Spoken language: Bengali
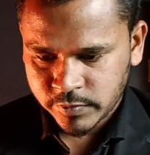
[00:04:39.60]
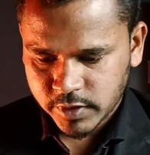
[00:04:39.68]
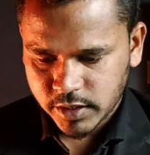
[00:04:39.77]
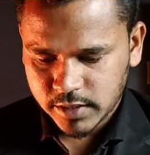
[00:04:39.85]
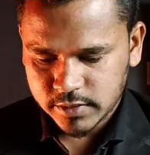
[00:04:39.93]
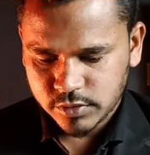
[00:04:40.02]

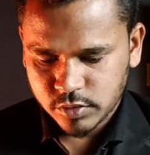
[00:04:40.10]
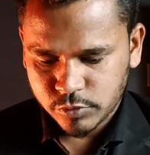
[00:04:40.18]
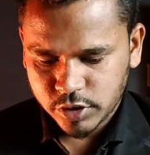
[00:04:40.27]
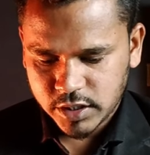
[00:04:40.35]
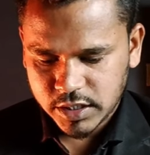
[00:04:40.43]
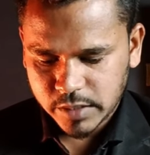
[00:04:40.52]
ঠিক আছে জম
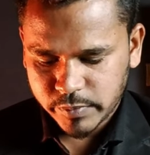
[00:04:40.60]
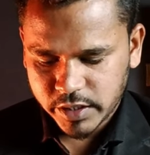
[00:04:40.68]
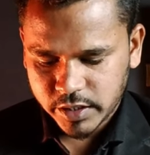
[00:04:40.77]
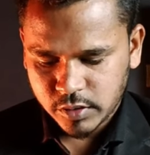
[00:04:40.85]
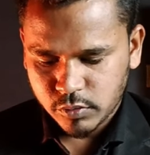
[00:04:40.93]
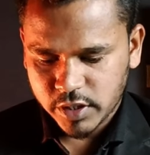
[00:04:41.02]
করে দিলে দেখবেন
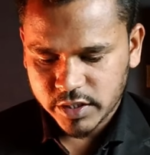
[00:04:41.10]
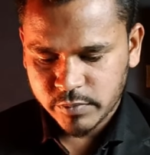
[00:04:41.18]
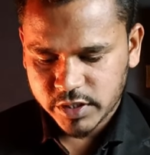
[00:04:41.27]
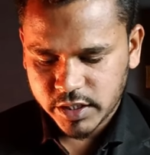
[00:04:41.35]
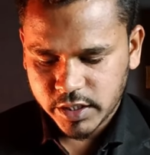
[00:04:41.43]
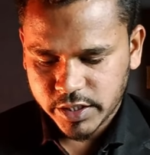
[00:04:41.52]

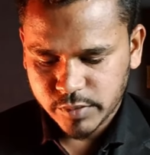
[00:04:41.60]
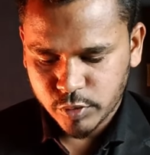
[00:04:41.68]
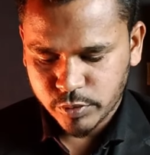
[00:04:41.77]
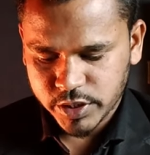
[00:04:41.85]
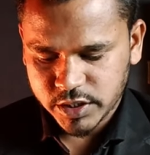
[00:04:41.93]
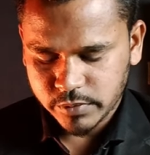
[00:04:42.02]
ওয়াটারমার্কটা রিমুভ
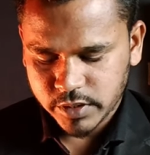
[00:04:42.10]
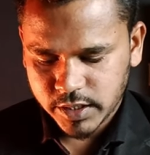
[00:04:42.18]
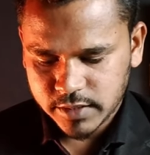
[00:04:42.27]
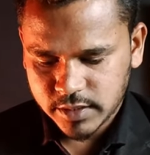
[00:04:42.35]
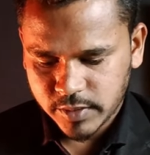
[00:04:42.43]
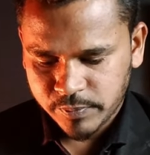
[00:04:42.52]
হয়ে যাবে ঠিক
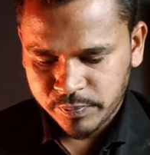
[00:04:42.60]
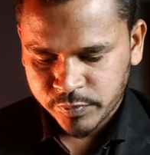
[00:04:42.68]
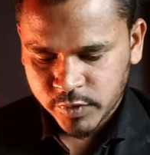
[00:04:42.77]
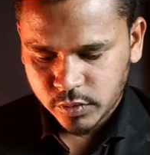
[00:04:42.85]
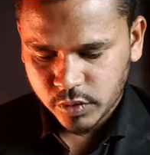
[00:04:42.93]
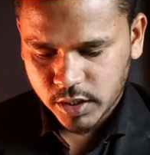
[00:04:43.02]
আছে
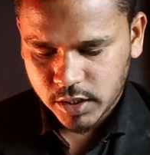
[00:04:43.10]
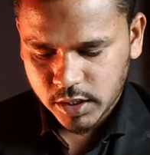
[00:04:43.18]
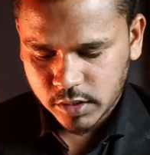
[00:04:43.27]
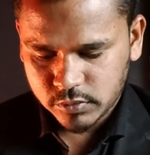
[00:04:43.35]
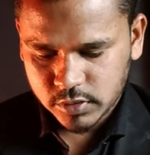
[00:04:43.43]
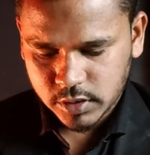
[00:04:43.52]
তো এখানে
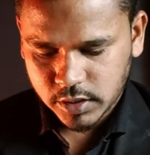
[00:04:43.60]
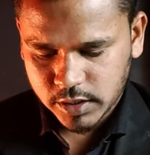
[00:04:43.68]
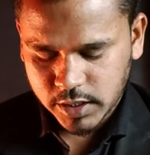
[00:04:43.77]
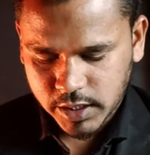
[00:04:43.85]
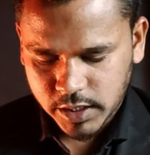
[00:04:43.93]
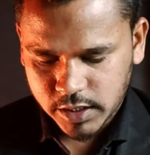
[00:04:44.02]
দেখুন
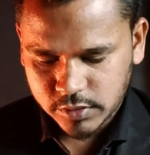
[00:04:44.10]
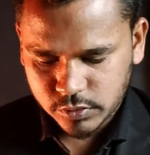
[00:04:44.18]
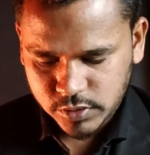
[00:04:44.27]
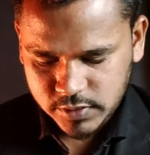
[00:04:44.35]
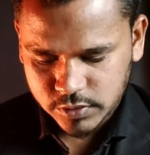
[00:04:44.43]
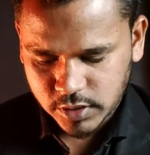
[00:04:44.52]
টাকাটা কিন্তু
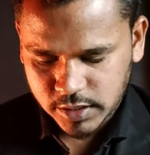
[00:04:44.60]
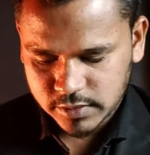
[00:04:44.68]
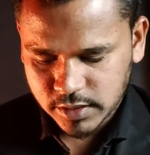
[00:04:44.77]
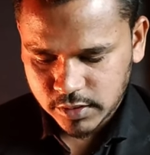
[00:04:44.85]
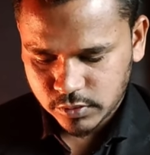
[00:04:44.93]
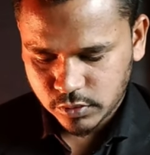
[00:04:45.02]
নিচে চলে
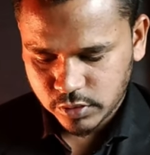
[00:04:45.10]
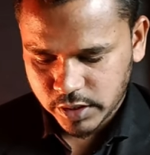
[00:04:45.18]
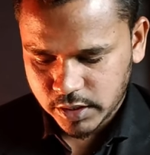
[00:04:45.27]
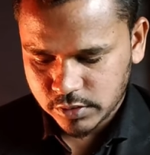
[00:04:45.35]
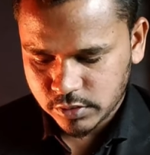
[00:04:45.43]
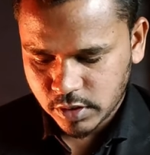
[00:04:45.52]
গেছে তো
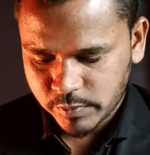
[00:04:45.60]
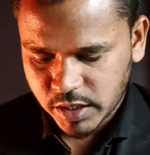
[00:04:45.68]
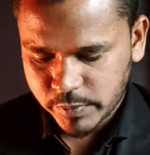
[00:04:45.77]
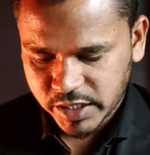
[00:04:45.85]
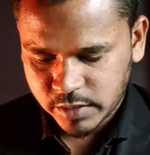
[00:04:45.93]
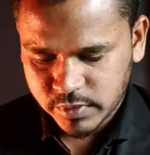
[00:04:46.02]
এটার জন্য আমরা
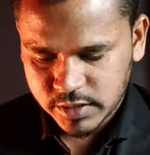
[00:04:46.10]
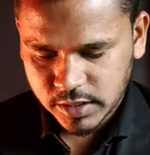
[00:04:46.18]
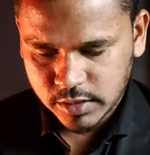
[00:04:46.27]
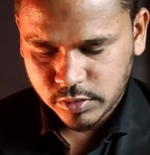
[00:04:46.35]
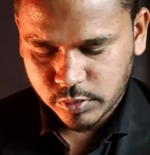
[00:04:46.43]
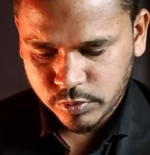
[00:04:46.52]
আবার ক্যানভাসে
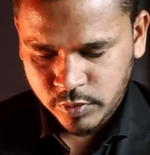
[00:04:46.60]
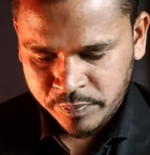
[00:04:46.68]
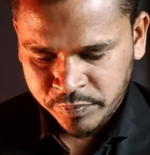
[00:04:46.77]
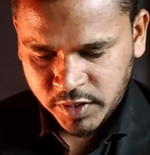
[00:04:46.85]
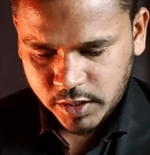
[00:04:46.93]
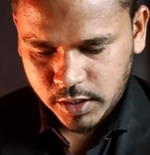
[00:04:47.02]
ক্লিক করব
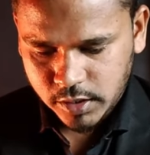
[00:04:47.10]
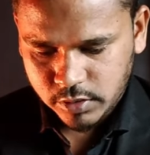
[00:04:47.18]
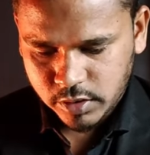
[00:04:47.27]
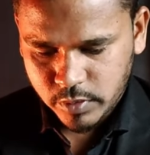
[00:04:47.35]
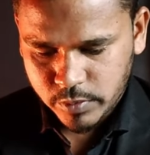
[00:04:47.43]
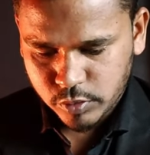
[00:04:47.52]
ক্লিক করে
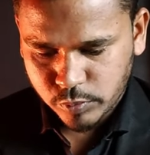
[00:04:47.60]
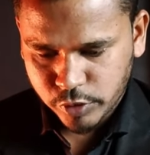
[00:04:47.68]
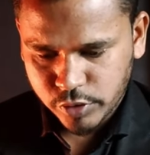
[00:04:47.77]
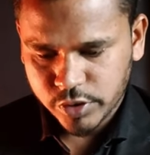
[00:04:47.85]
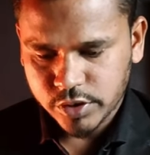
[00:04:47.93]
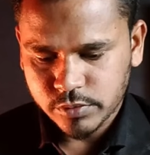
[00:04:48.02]
এইভাবে
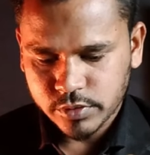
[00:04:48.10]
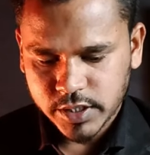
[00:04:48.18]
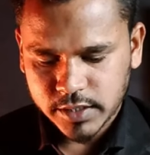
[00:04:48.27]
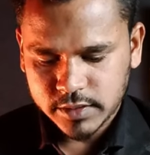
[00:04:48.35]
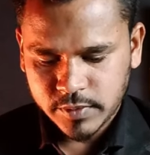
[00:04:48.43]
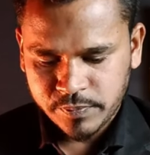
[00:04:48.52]
উপরে উঠিয়ে দেবো
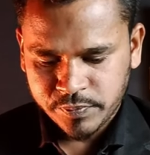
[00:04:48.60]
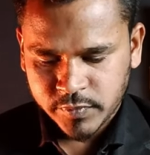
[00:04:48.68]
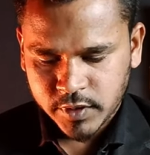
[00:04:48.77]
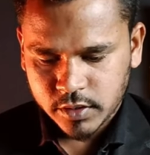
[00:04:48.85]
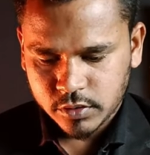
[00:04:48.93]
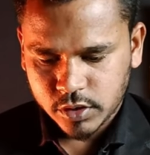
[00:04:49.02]
ঠিক আছে
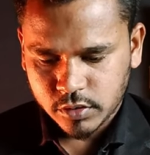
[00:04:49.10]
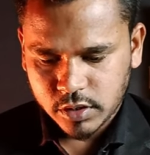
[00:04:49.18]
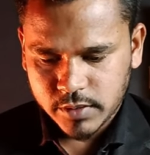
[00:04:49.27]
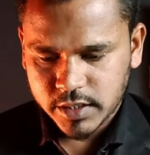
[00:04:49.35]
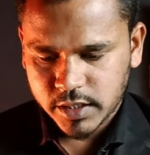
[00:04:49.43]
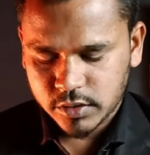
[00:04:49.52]
তো দেখুন
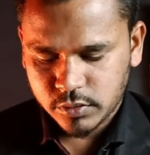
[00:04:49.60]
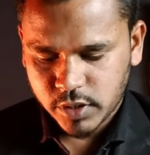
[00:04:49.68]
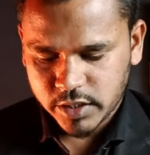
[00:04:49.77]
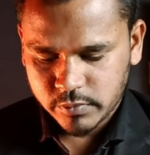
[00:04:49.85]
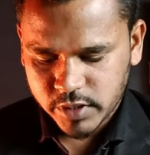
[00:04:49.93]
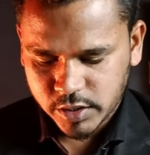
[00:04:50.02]
আমাদের কিন্তু
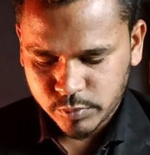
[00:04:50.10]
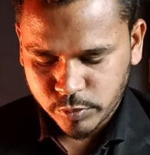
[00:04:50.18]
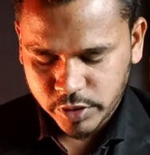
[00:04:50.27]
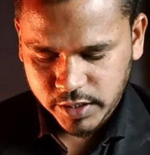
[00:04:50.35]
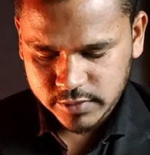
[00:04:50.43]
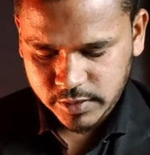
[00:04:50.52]
ওয়াটারমার্ক রিমুভ
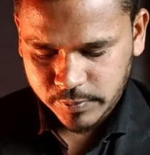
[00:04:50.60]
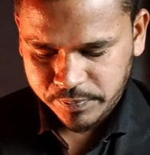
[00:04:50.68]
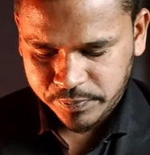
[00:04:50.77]
হয়ে গেছে